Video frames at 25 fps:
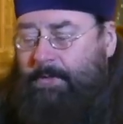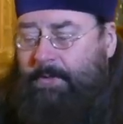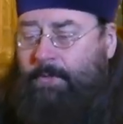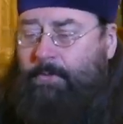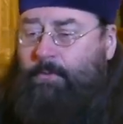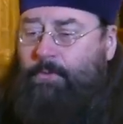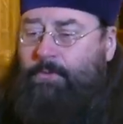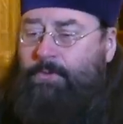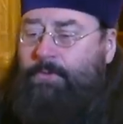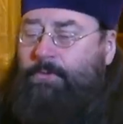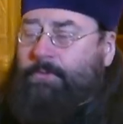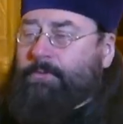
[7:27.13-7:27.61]

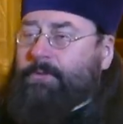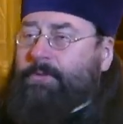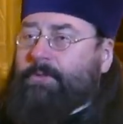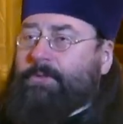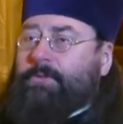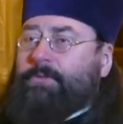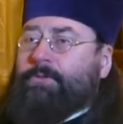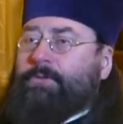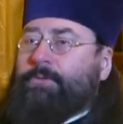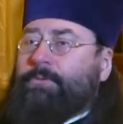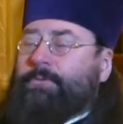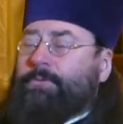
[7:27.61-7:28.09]
окружен
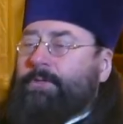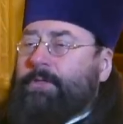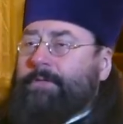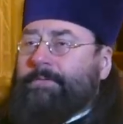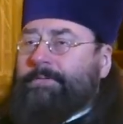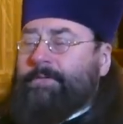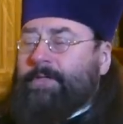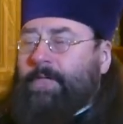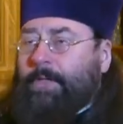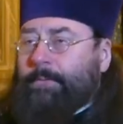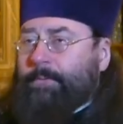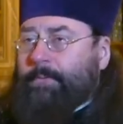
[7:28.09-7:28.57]
десятью
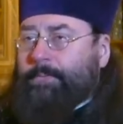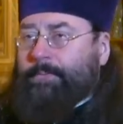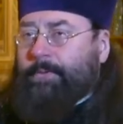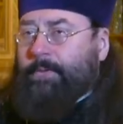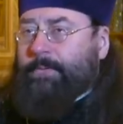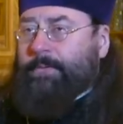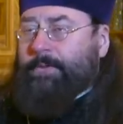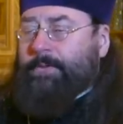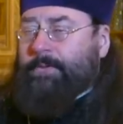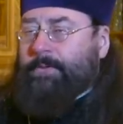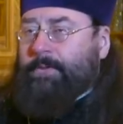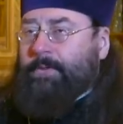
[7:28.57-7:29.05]
деревнями
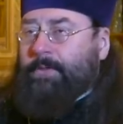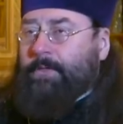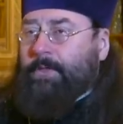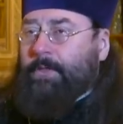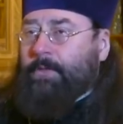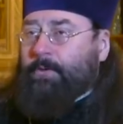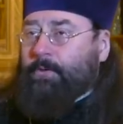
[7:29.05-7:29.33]
примерно.